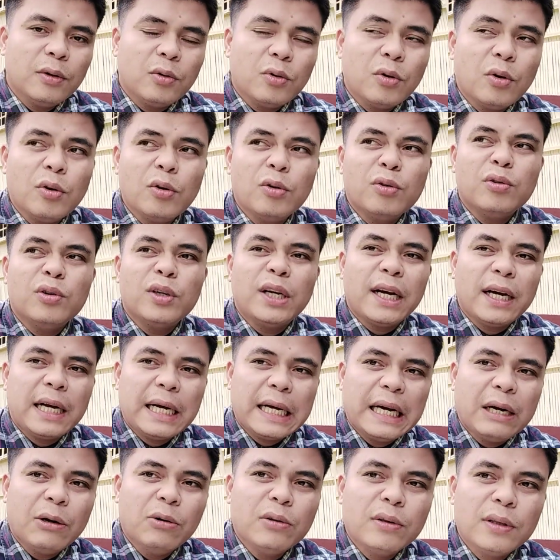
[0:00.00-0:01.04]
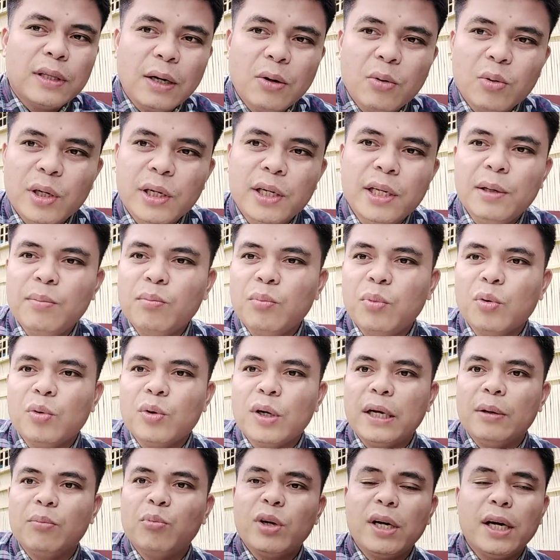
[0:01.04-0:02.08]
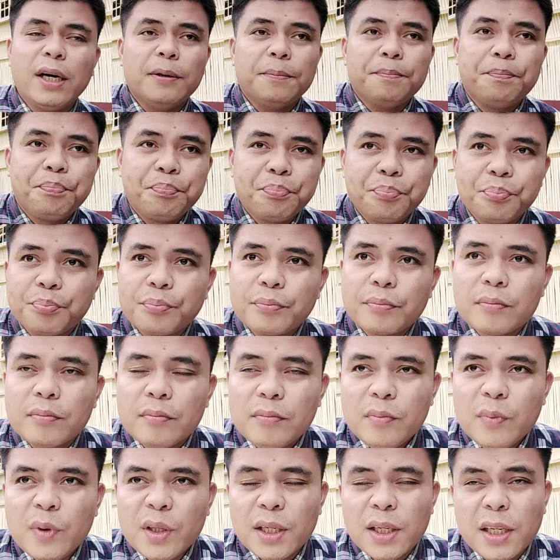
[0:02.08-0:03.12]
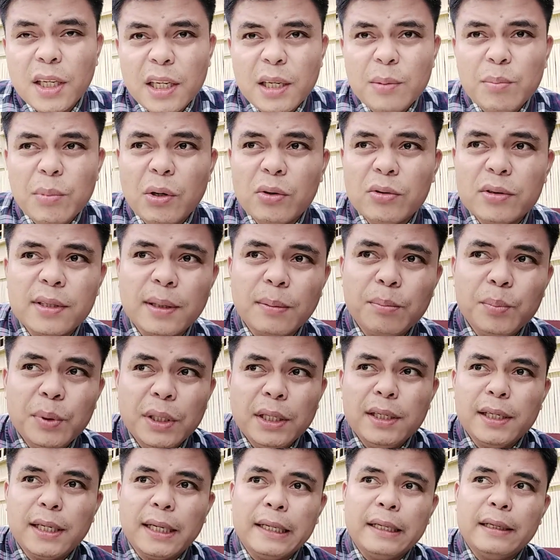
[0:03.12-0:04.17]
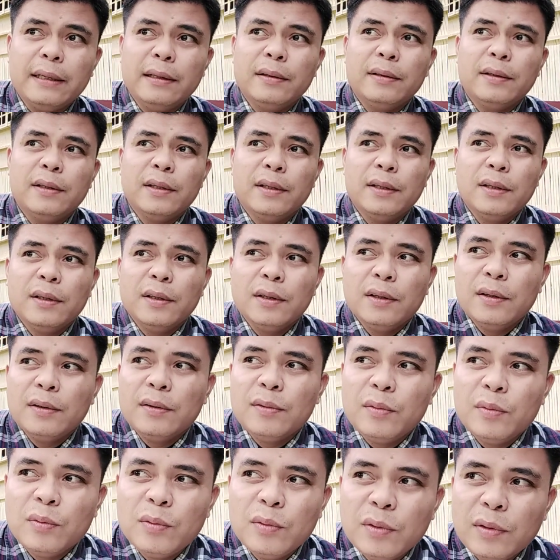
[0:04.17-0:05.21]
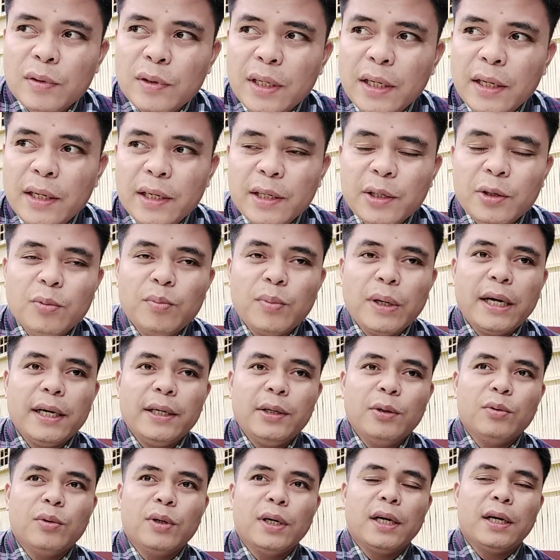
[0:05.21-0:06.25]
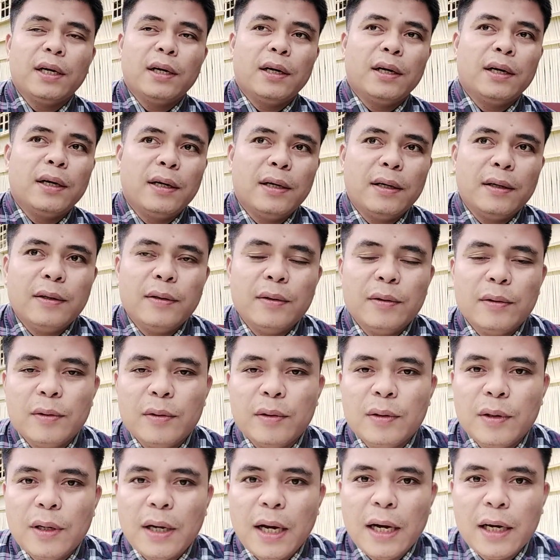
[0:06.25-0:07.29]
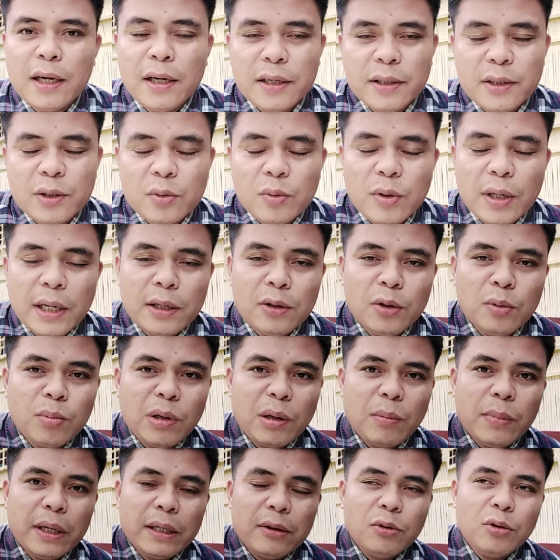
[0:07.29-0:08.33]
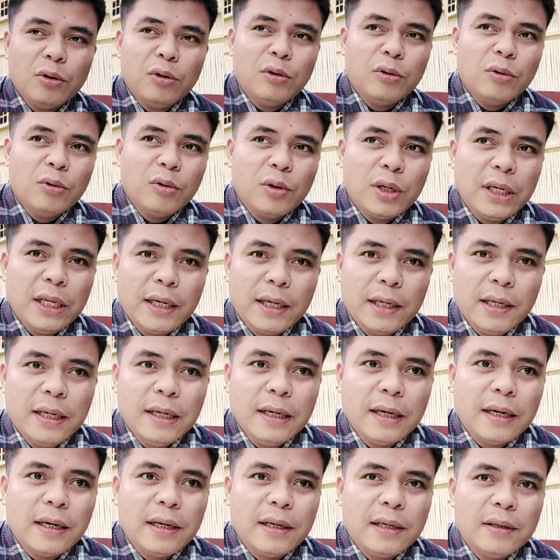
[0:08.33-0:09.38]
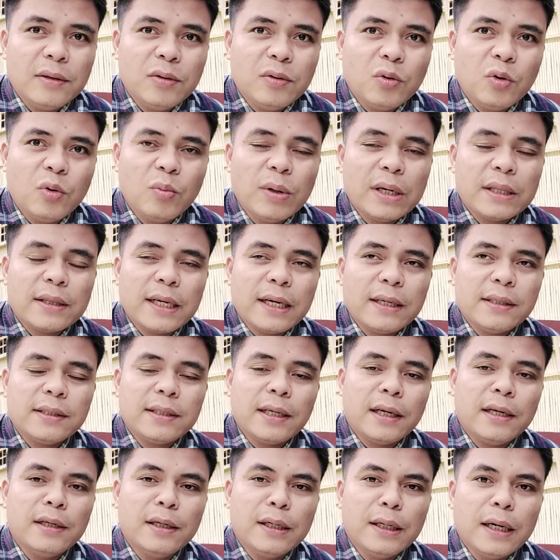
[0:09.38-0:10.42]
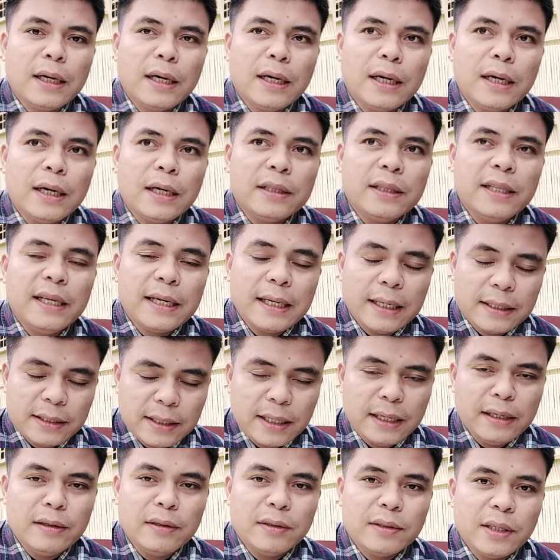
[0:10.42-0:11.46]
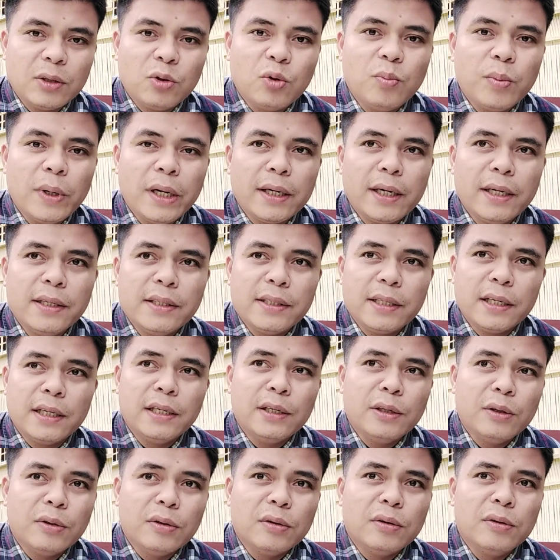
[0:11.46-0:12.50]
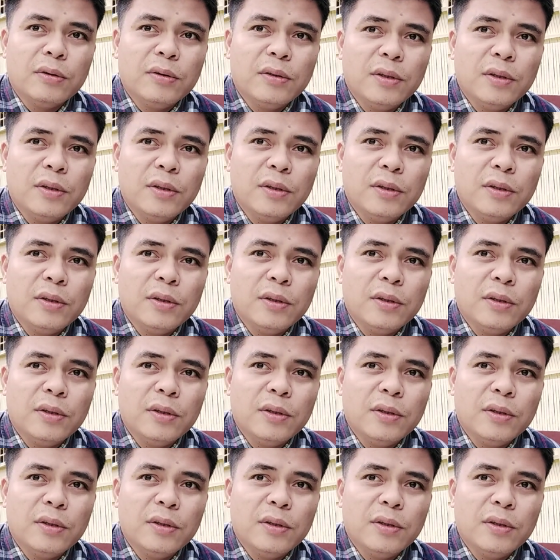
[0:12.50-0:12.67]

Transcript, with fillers: kung nagkaunta og linimbungan munang kining maong sambingay dili gyud maayong uh, ang Kristohanon magbaton og kinaiya o batasan nga tikasan sa tubangan sa Ginoo.